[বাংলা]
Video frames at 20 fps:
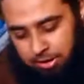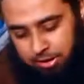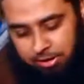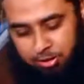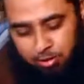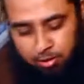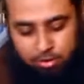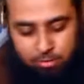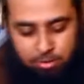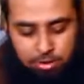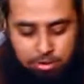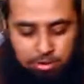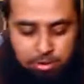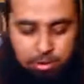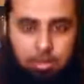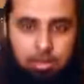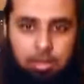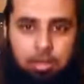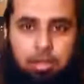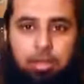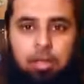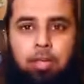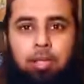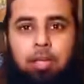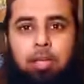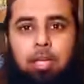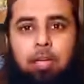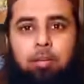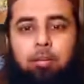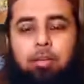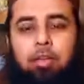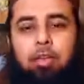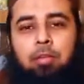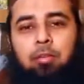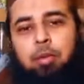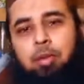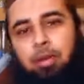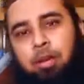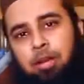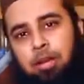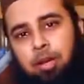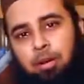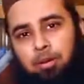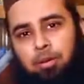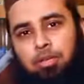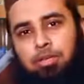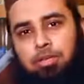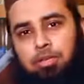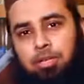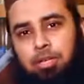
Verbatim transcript: এটা হলো আমার এবিন ডেভিডের কাগজ